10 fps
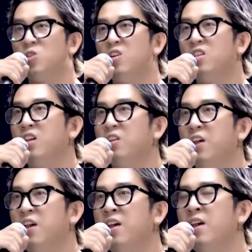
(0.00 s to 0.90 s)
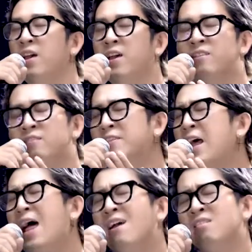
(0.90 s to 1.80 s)
rồi nhận hết
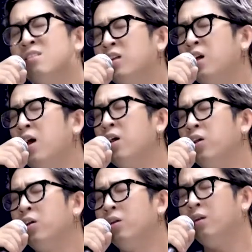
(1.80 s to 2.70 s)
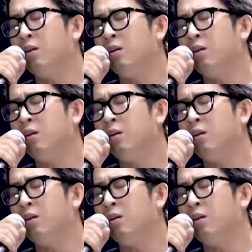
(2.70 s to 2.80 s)
đắng cây,